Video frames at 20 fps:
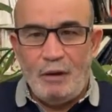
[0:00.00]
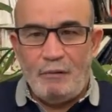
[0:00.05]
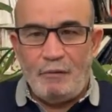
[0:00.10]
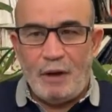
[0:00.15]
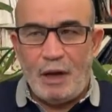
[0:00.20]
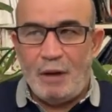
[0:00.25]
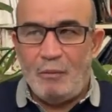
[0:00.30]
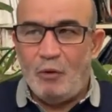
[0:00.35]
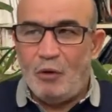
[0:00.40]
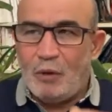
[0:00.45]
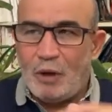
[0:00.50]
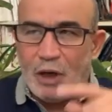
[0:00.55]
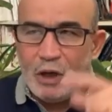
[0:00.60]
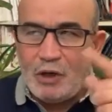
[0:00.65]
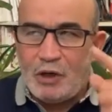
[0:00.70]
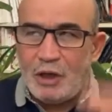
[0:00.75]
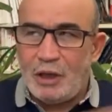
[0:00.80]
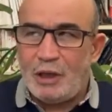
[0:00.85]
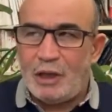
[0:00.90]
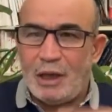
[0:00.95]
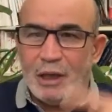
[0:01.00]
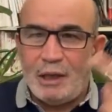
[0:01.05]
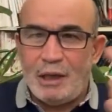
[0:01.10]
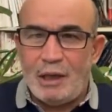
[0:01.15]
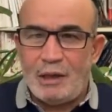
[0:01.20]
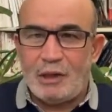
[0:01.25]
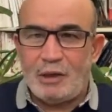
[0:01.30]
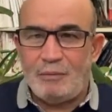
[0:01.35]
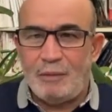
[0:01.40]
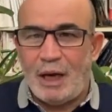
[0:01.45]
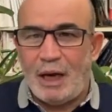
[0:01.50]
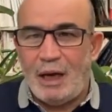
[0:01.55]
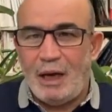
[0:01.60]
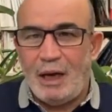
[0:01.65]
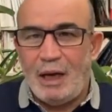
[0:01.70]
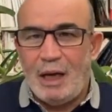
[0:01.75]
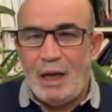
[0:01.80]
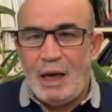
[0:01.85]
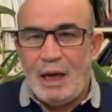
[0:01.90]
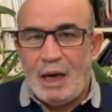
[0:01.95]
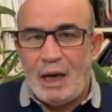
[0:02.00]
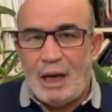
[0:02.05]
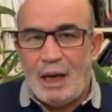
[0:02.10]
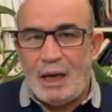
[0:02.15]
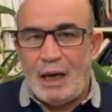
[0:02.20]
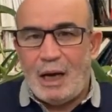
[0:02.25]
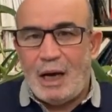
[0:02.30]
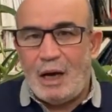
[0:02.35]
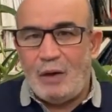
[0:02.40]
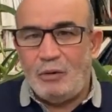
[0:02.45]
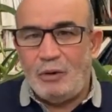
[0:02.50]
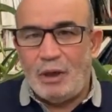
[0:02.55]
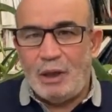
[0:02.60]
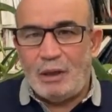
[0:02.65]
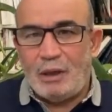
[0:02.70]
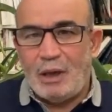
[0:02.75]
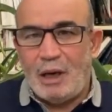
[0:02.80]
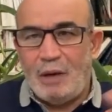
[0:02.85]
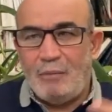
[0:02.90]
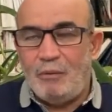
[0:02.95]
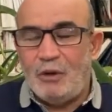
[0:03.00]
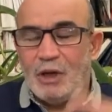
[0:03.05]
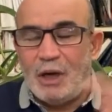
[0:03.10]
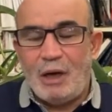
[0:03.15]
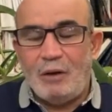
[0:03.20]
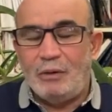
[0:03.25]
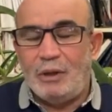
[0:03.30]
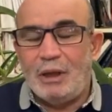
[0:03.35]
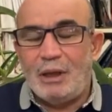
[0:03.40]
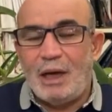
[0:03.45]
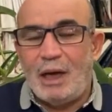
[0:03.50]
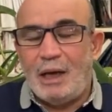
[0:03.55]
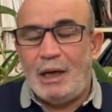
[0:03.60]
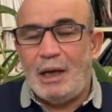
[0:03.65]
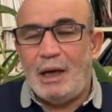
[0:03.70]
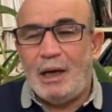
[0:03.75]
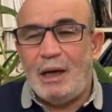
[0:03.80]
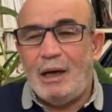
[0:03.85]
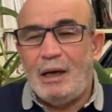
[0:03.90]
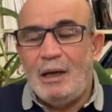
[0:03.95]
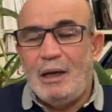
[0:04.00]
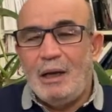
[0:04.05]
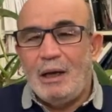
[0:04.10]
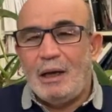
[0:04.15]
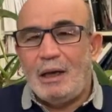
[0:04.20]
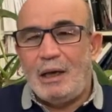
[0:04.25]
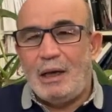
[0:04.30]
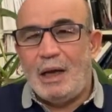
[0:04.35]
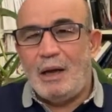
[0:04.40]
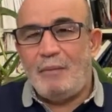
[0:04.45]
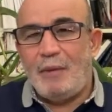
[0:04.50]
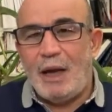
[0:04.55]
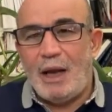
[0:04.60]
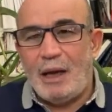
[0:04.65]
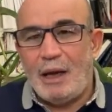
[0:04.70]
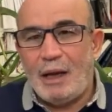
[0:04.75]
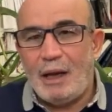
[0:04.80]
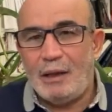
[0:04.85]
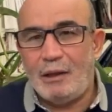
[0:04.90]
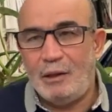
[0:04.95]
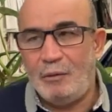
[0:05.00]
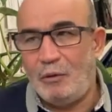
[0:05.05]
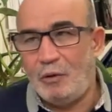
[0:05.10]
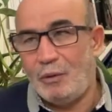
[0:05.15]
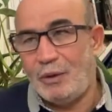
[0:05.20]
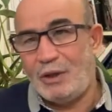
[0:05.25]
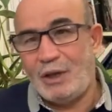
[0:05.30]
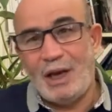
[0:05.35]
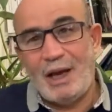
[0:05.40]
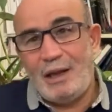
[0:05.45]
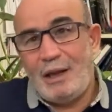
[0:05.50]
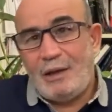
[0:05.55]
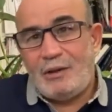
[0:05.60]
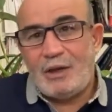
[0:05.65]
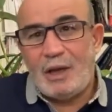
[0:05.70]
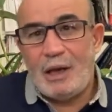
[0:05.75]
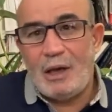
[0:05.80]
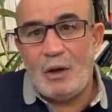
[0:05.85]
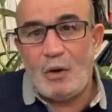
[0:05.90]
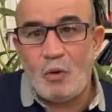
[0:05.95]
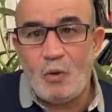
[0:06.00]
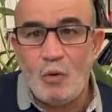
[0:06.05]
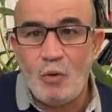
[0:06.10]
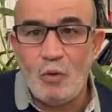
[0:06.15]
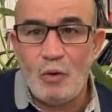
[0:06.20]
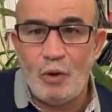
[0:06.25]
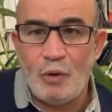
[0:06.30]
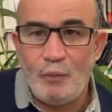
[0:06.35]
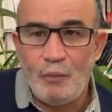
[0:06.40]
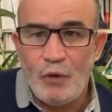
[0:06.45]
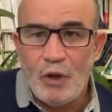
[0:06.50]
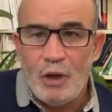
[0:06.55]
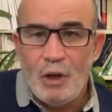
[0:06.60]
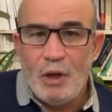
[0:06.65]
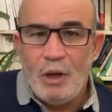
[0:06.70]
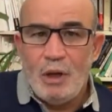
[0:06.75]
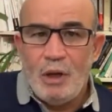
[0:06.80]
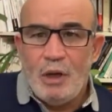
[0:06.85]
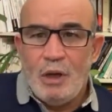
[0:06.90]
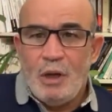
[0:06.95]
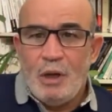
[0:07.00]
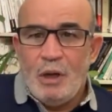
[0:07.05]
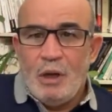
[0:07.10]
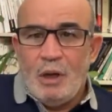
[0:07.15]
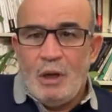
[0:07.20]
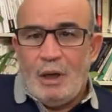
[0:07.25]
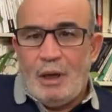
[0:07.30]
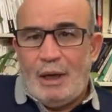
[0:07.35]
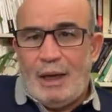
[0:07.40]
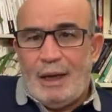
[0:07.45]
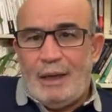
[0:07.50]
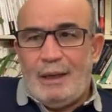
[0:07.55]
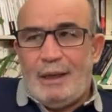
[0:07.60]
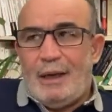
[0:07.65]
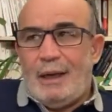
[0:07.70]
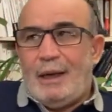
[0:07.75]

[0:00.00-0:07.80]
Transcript: فممكن جدا نسمع على عودة أو مش عودة على قيام العلاقات الدبلوماسية هذا سيكون لأن